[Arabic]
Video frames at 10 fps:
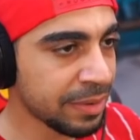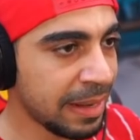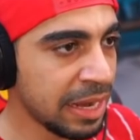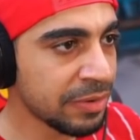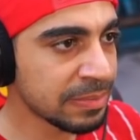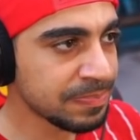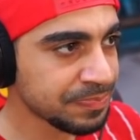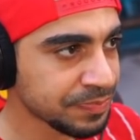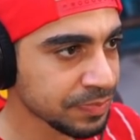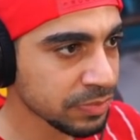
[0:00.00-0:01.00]
بعد
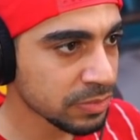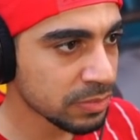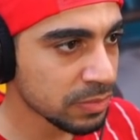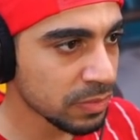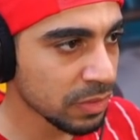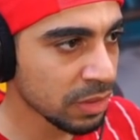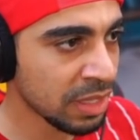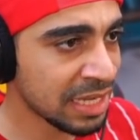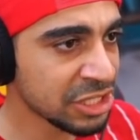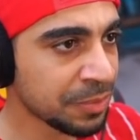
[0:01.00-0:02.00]

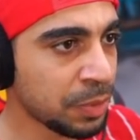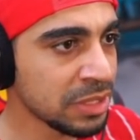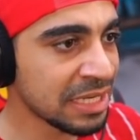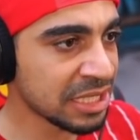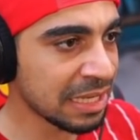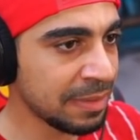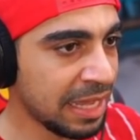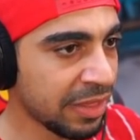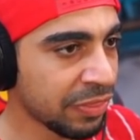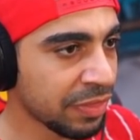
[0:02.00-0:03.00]
ها تشيك بوينت هاي شكلها
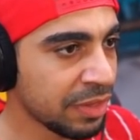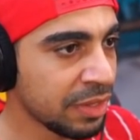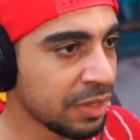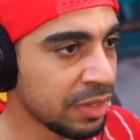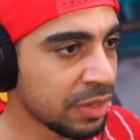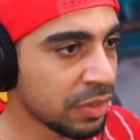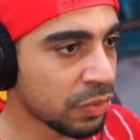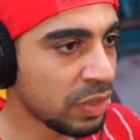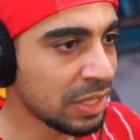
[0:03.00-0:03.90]
بالحظ نروح